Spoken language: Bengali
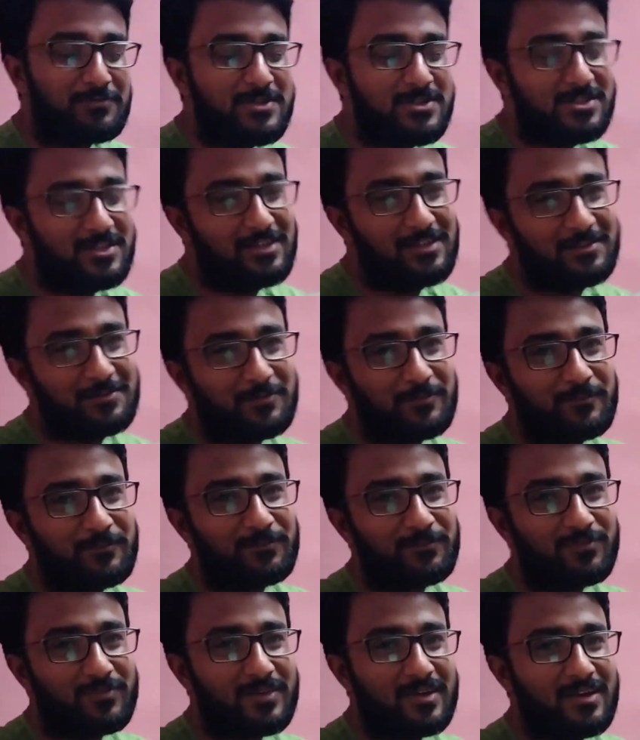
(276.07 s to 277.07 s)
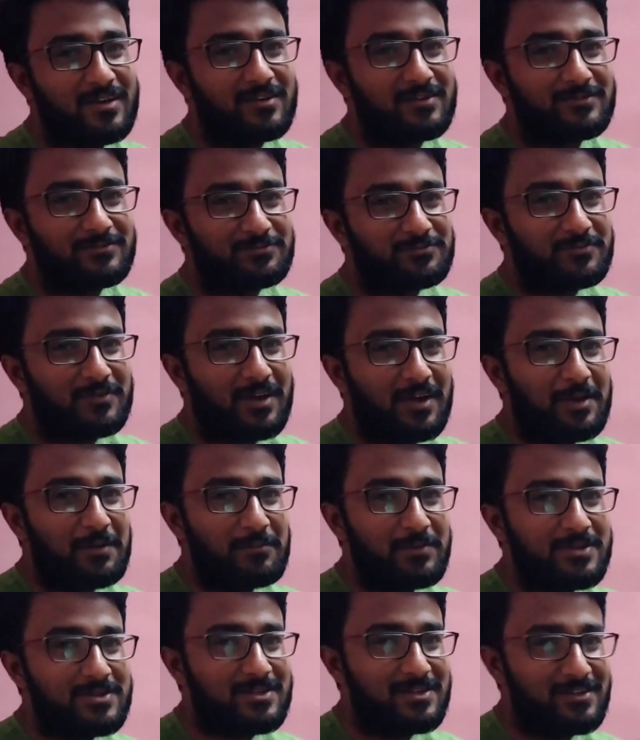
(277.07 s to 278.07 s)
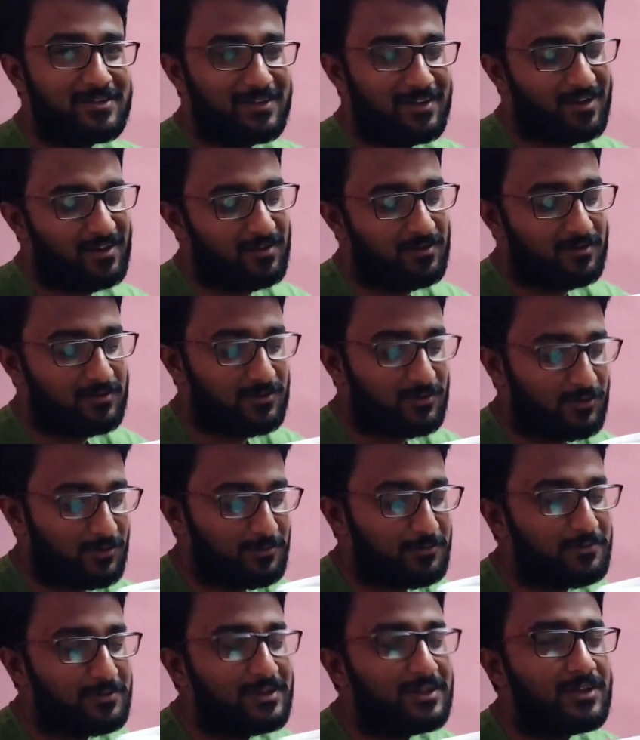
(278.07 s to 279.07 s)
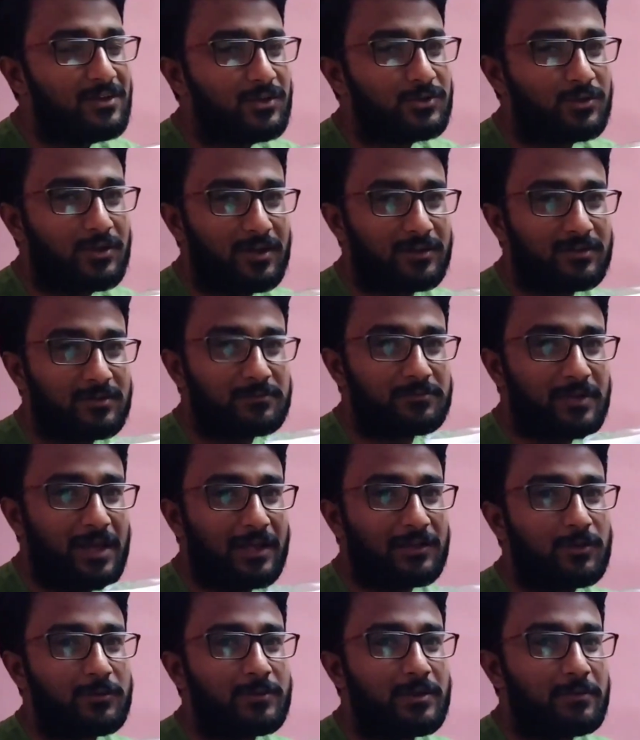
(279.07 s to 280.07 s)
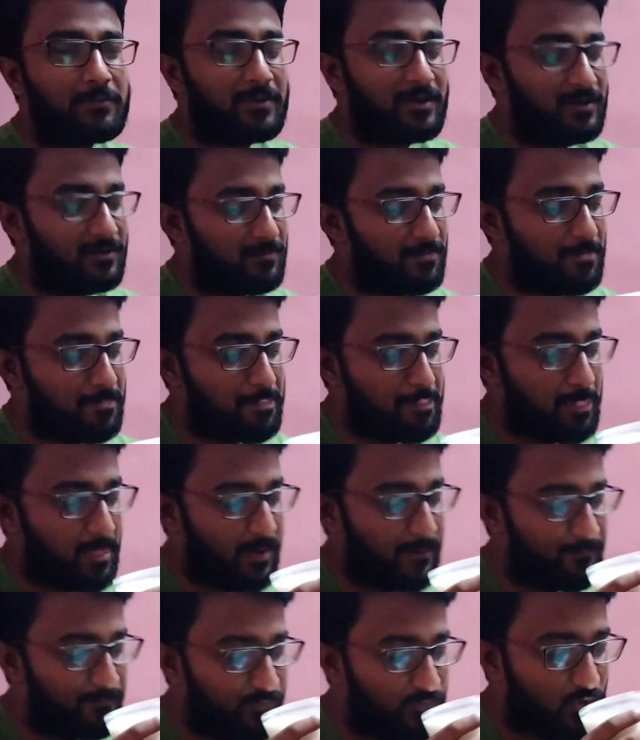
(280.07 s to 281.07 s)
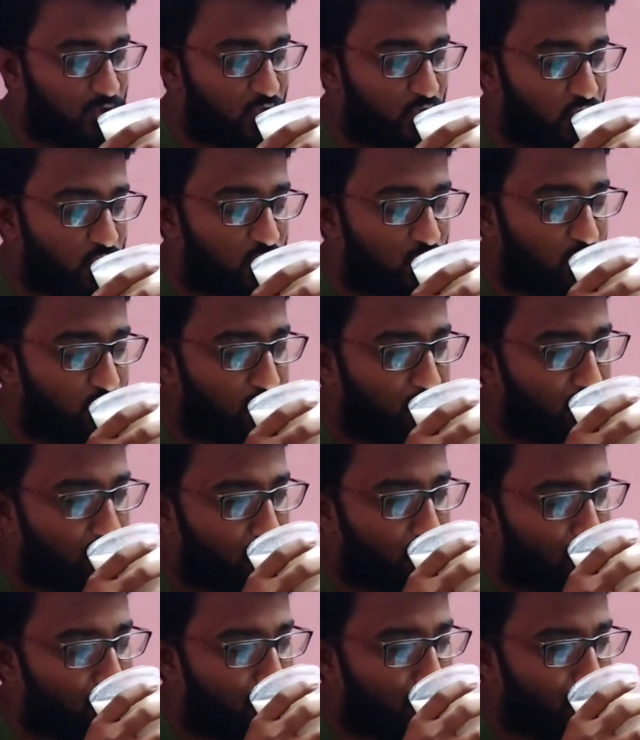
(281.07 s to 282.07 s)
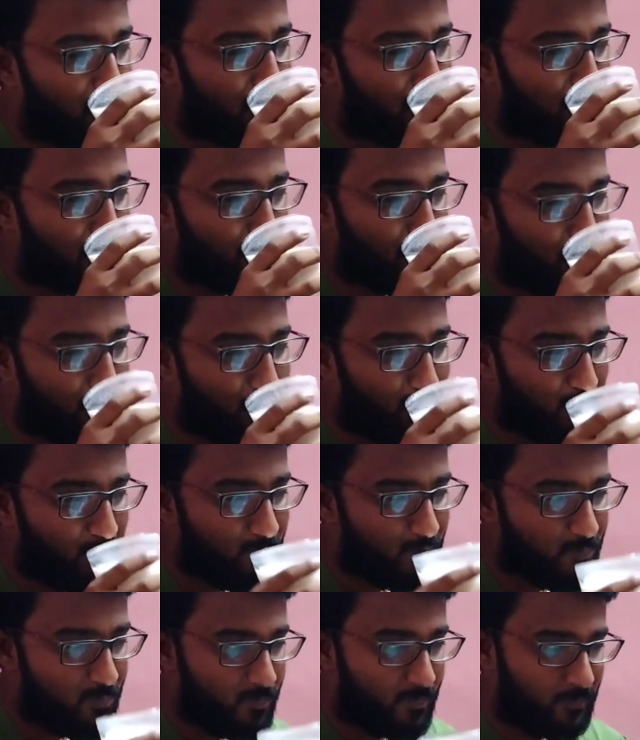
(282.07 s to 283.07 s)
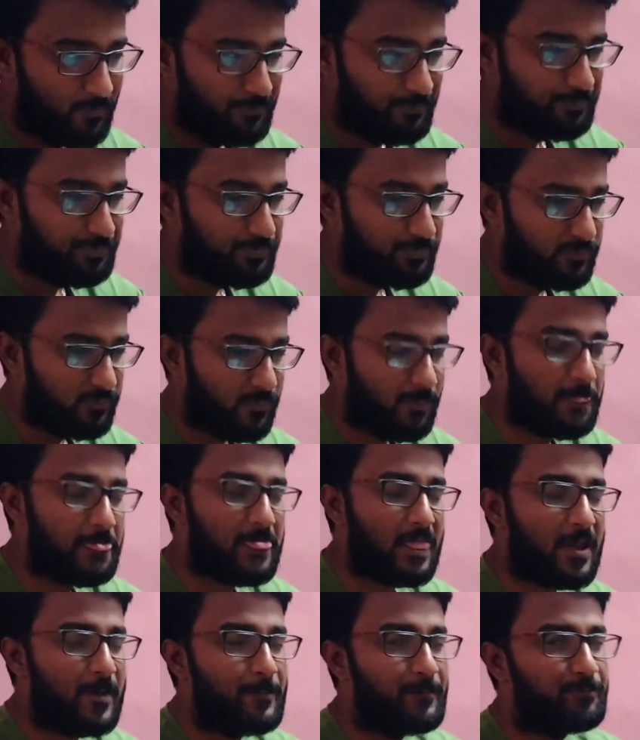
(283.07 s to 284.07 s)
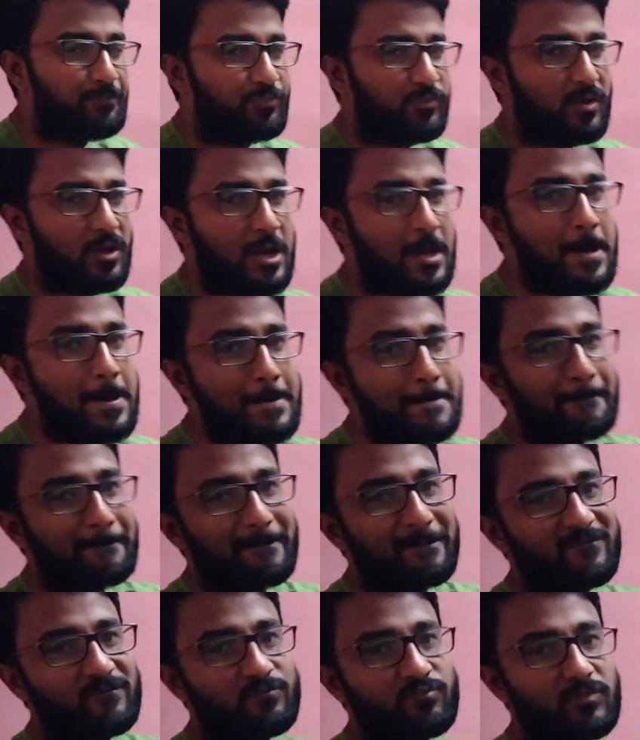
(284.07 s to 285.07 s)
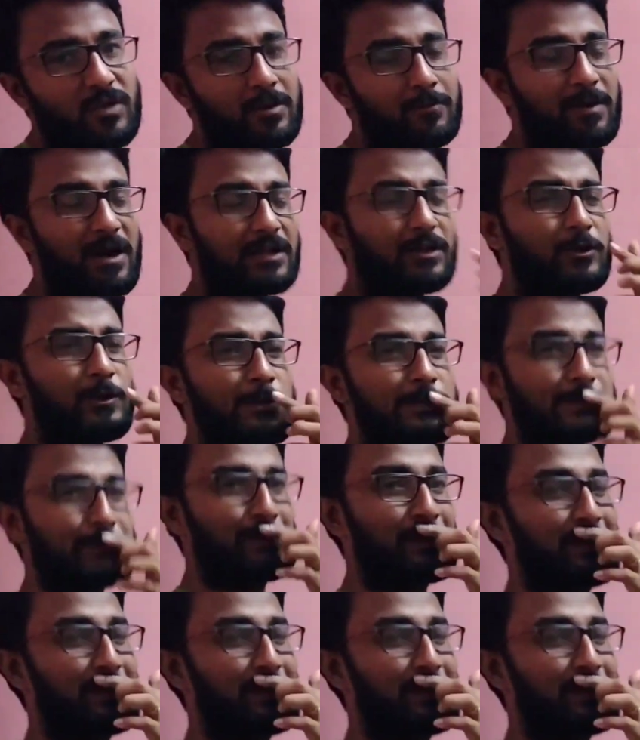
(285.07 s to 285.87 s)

না এটার নাম কিম ছাঁচ তাহলে তো ওটা চিনি চিনি দিলে তো আর কি লাভ হলো একটুখানি ইয়ে খায় ওটা সল্টিটাই হয় এরকমই খায় অনেকে